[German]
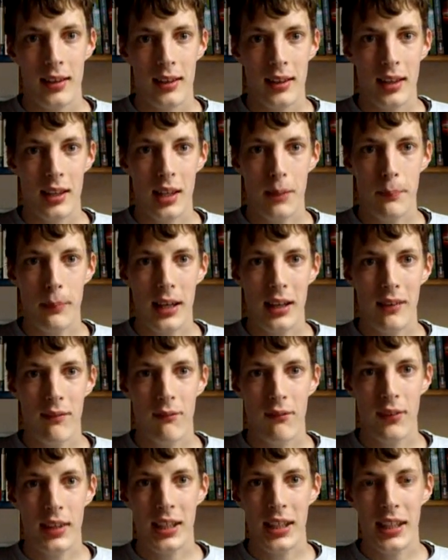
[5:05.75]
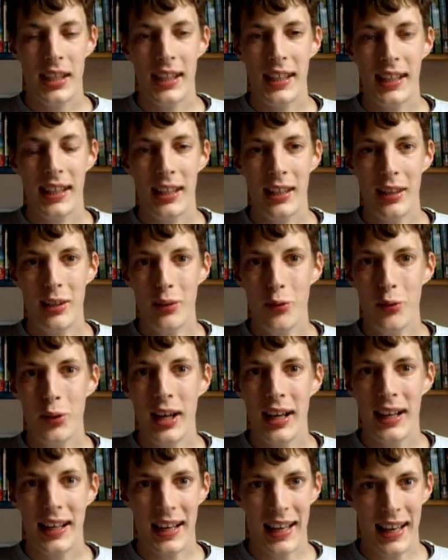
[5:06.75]
Denn die beiden finde ich nur
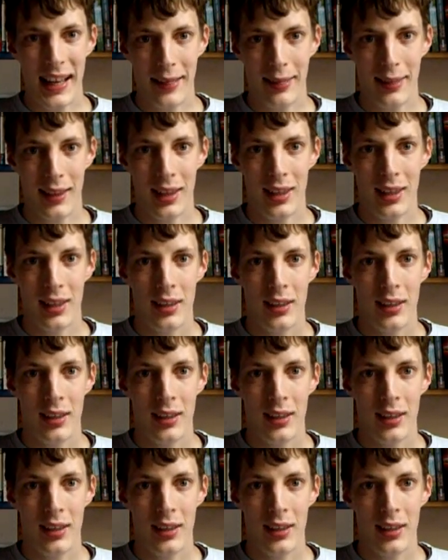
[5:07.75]
klasse.